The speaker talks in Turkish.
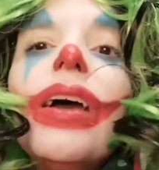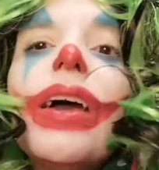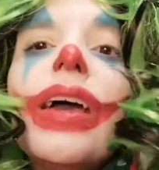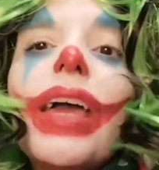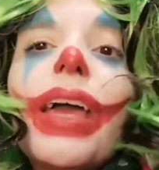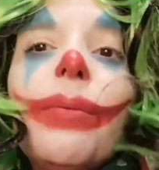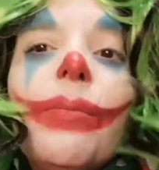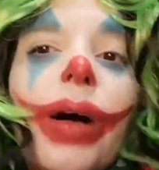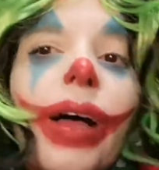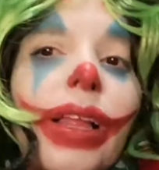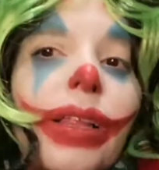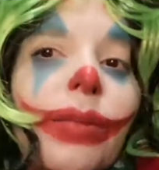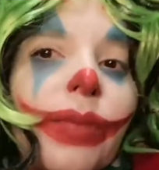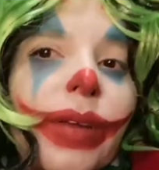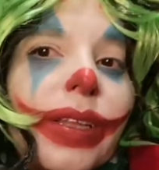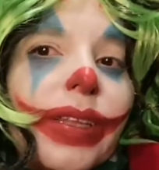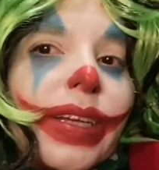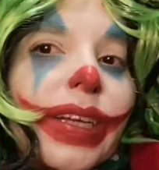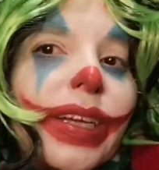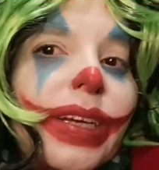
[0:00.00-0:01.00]
Hem
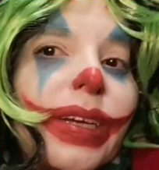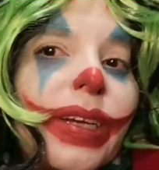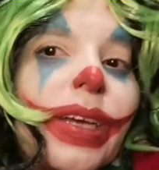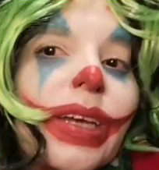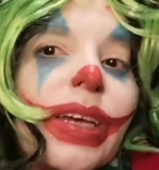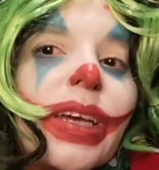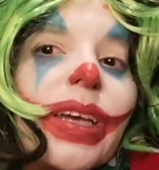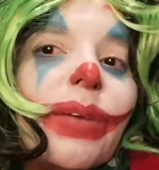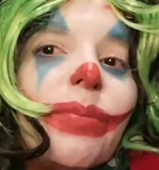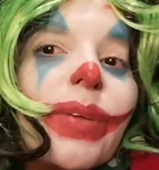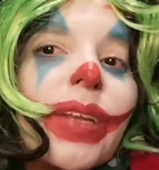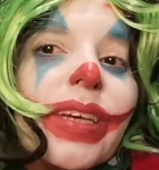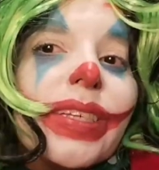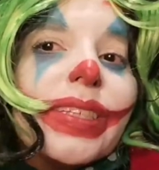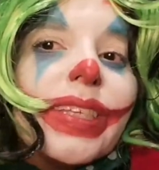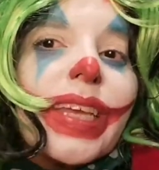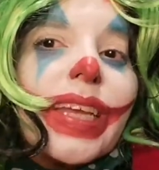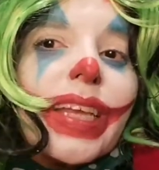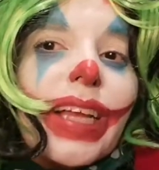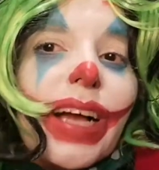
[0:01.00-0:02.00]
Almanlara e, biraz
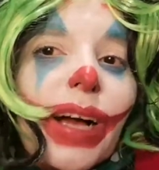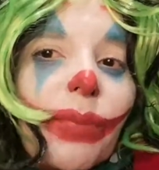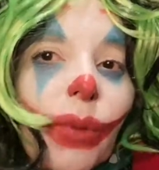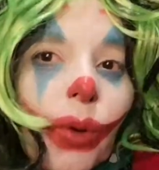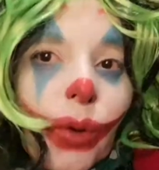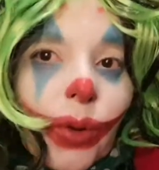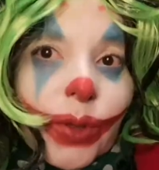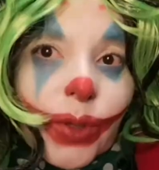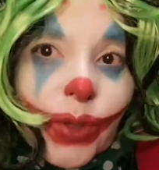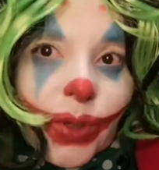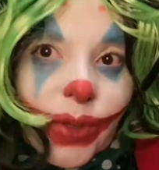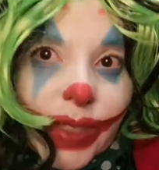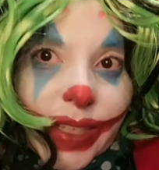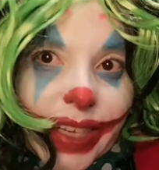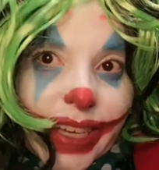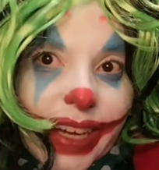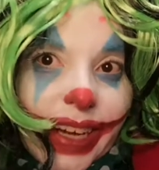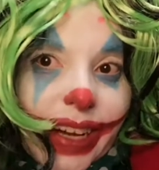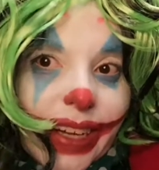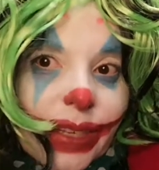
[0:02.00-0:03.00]
ilham olsun
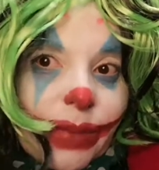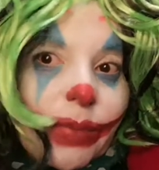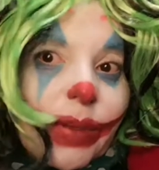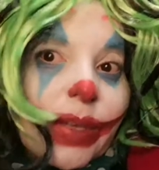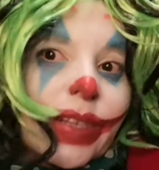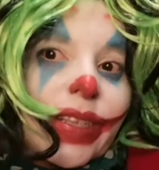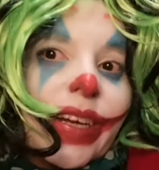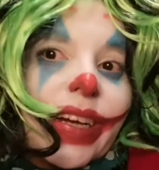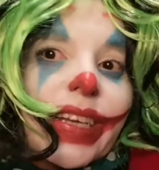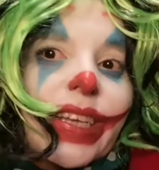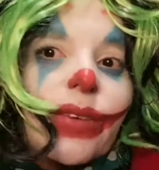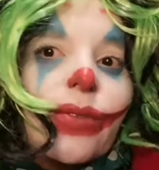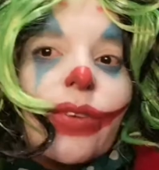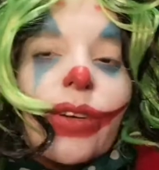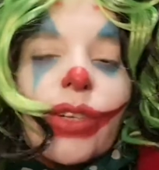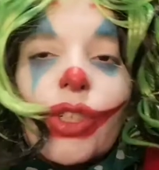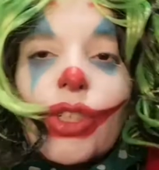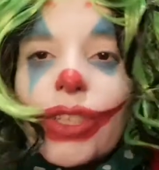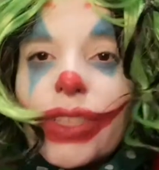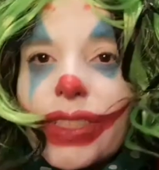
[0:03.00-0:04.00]
diye hani bir dahaki
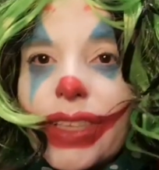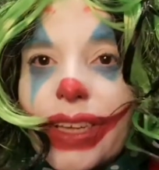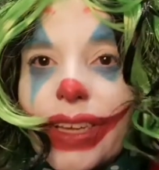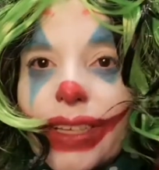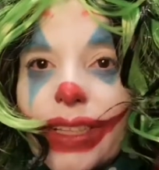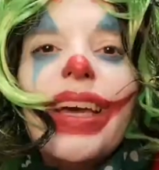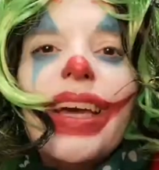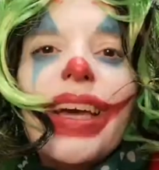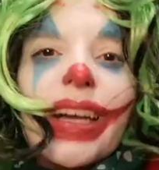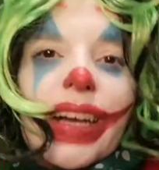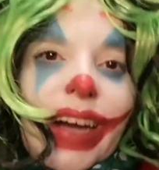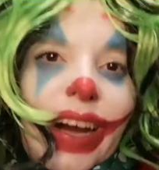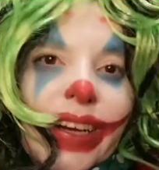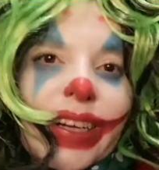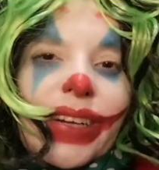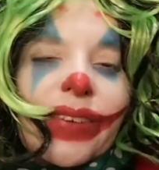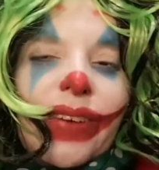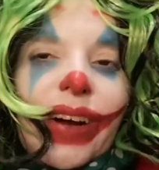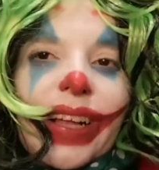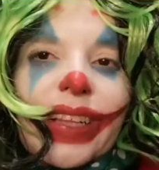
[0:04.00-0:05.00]
Fasching'de ya
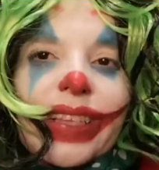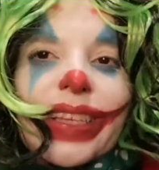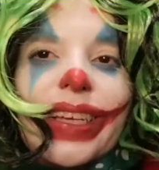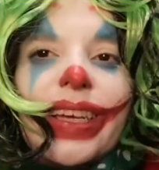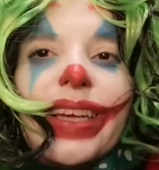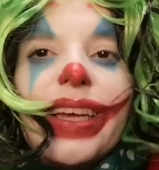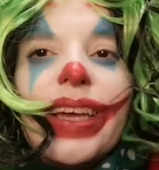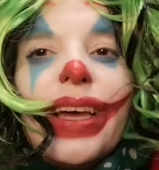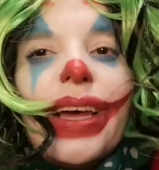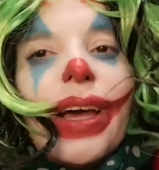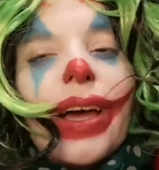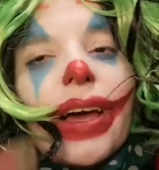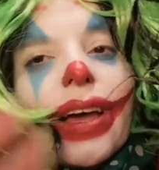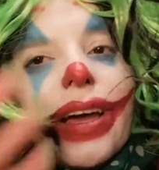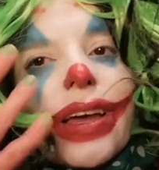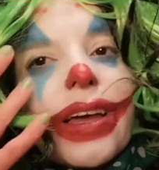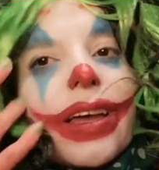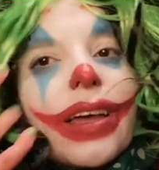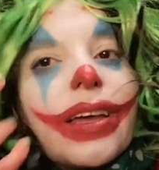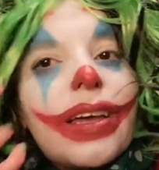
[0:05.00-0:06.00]
karnavalde
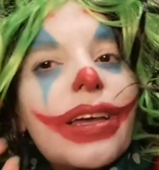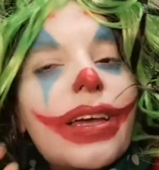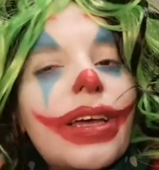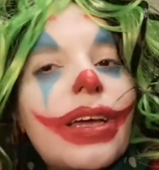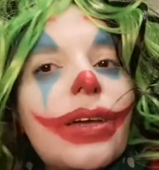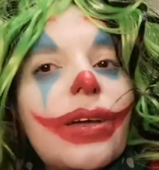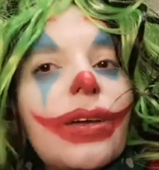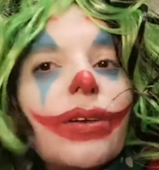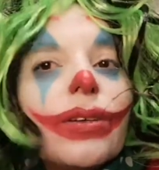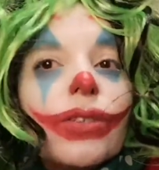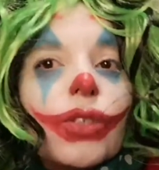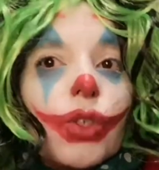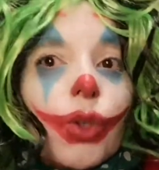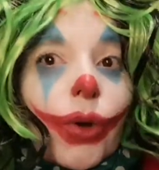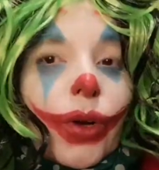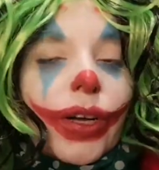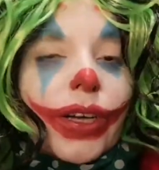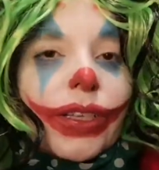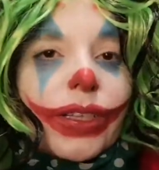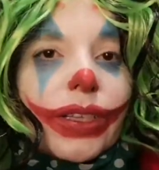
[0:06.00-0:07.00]
e,
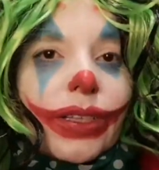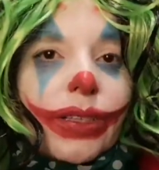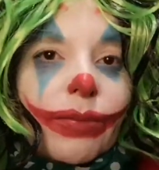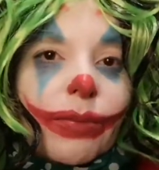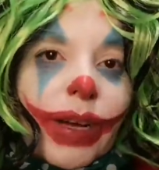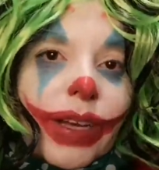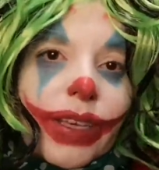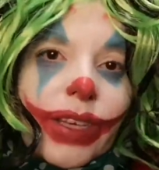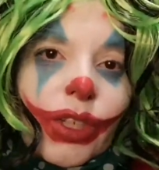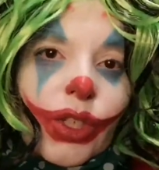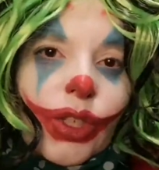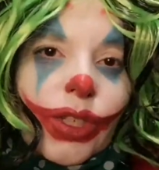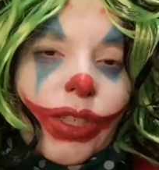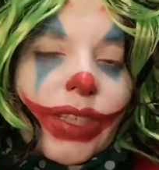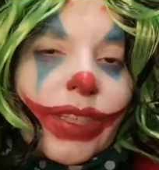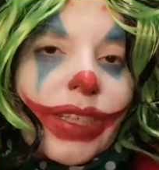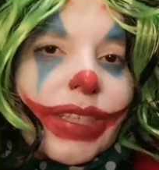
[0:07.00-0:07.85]
Joka'nın makyajını